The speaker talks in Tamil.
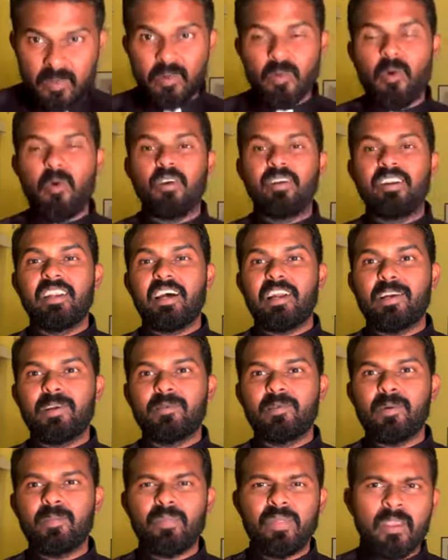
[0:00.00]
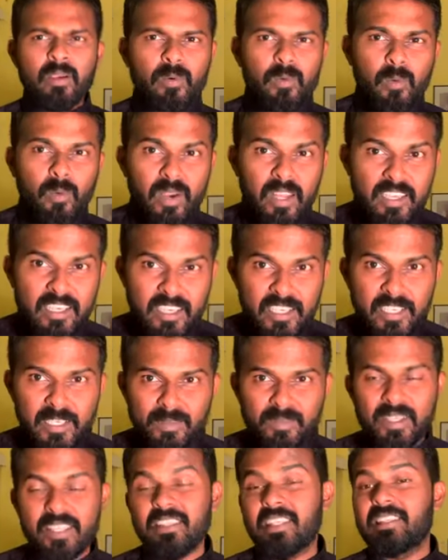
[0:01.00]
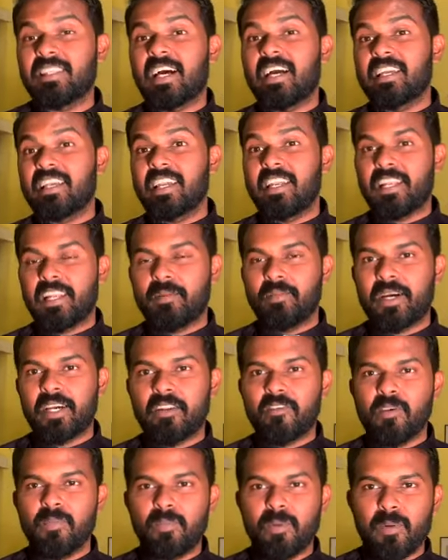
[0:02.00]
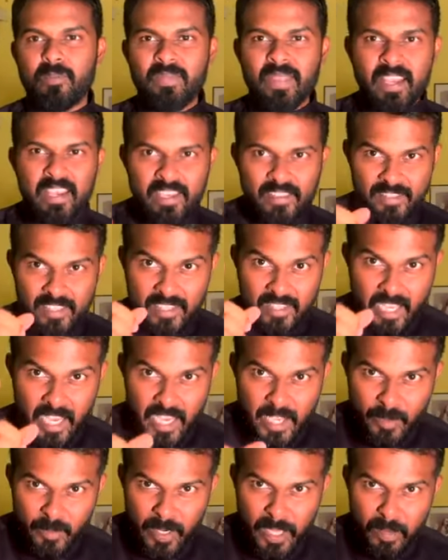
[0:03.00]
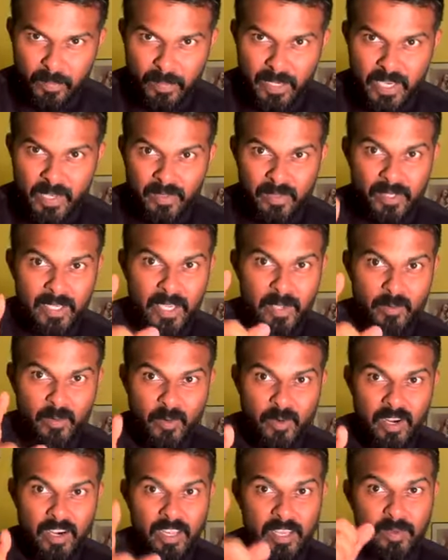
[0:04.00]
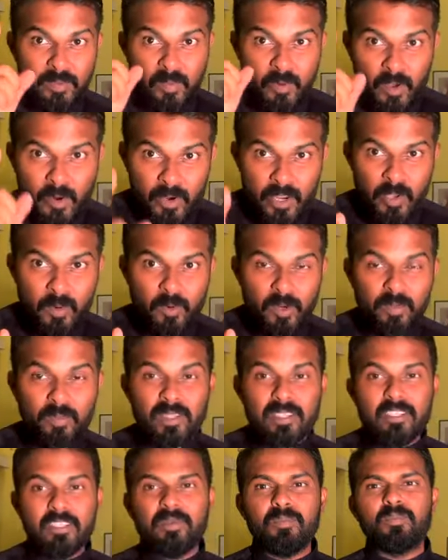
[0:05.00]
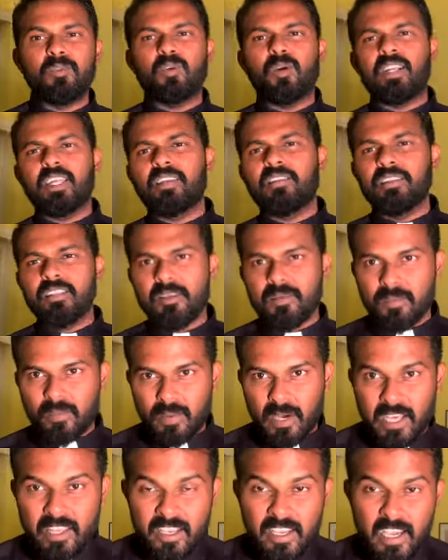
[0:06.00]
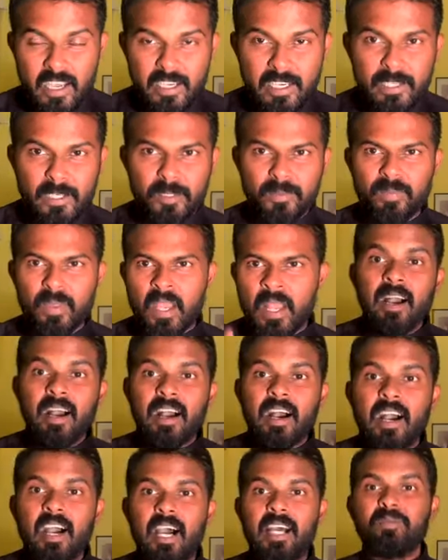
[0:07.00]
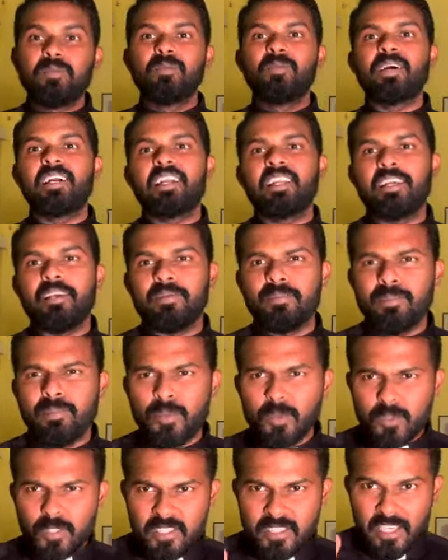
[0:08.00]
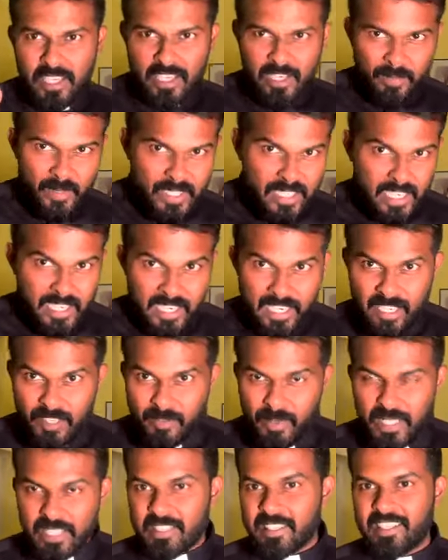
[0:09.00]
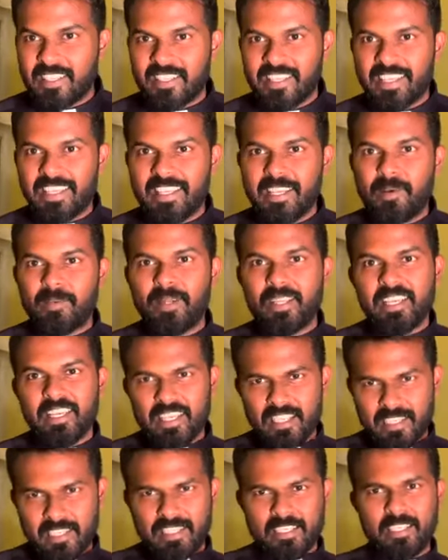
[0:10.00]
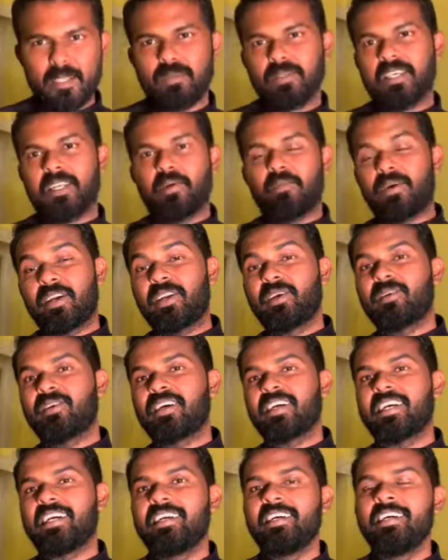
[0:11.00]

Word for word: கொண்டாடுவோம் உலகெங்கும் இந்த தாயை நம்ம அறிவிப்போம் இந்த தாயினுடைய பரிந்துரை உங்களையும் உங்களுடைய குடும்பத்தையும் தொடர்ந்து பாதுகாக்கட்டும் அன்பு மக்களே புதுசாக நம்ம சேனலை பார்த்துட்டு இருக்கிறீங்க அப்படின்னா சப்ஸ்கிரைப் பண்ணிக்கோங்க